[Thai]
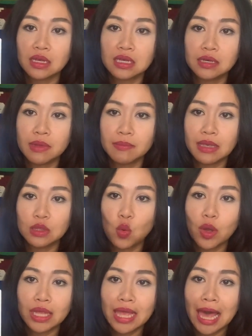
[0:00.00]
คือมันมี
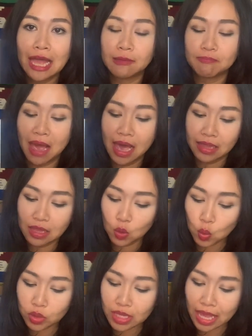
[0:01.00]
ถ้วยที่หายไปแล้ว
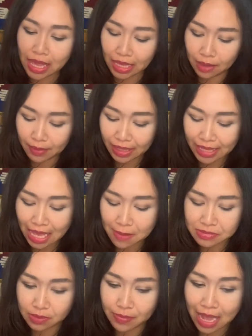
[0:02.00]
คุณเองพยายา
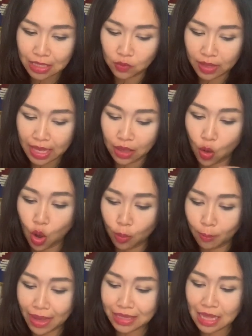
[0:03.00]
มจะพาตัวเองออก
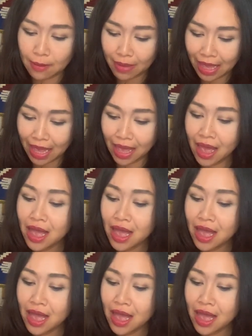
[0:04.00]
ไปตามหา